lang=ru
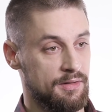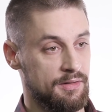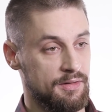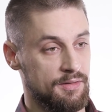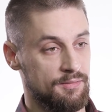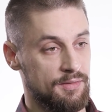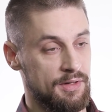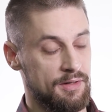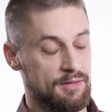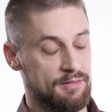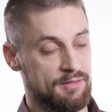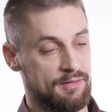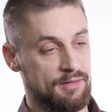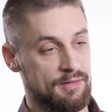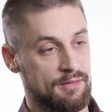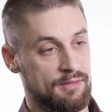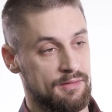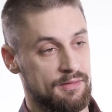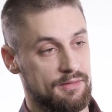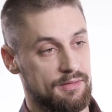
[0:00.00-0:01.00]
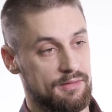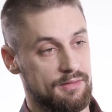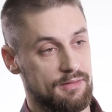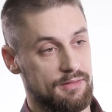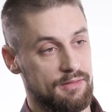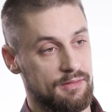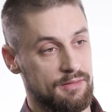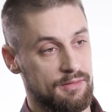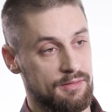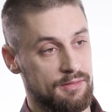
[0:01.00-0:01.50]
является
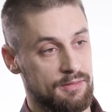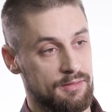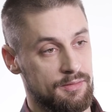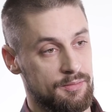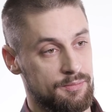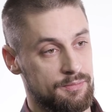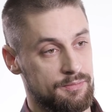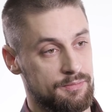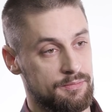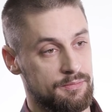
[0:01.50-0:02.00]
э,